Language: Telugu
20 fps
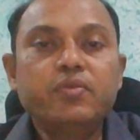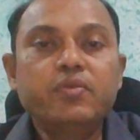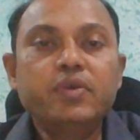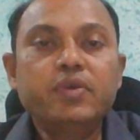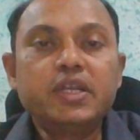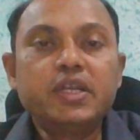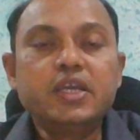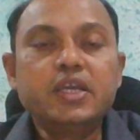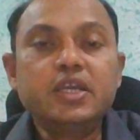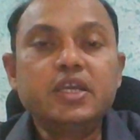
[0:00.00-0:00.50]

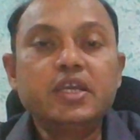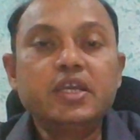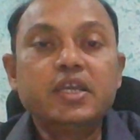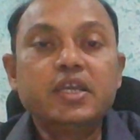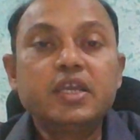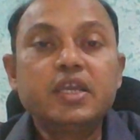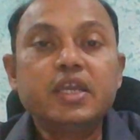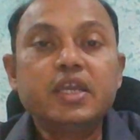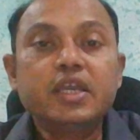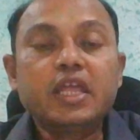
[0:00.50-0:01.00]
వీటిని
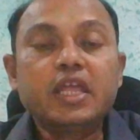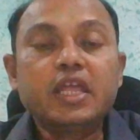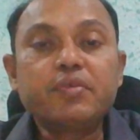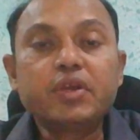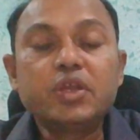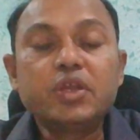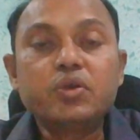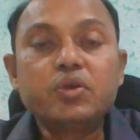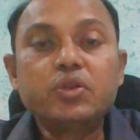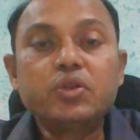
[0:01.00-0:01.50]

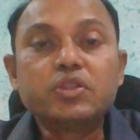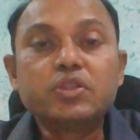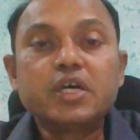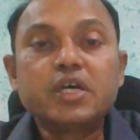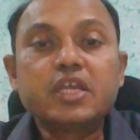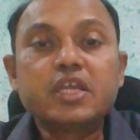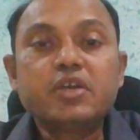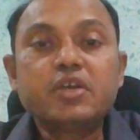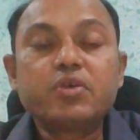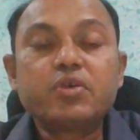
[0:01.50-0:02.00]
ఇరవై రెండో
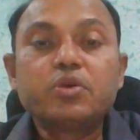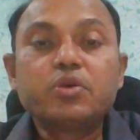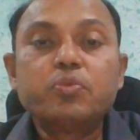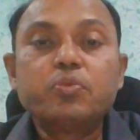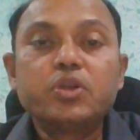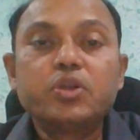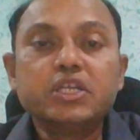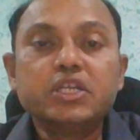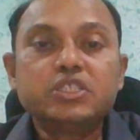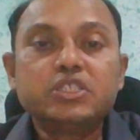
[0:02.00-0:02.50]
తారీఖు వరకు
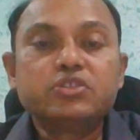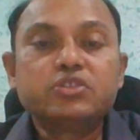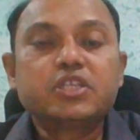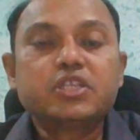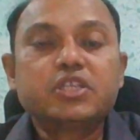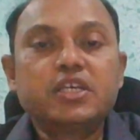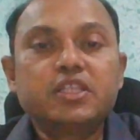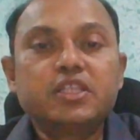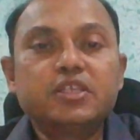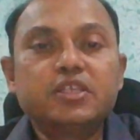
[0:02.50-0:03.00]
పొడిగించడం
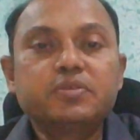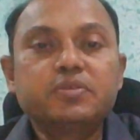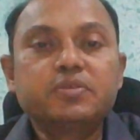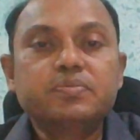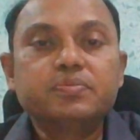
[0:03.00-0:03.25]
జరిగింది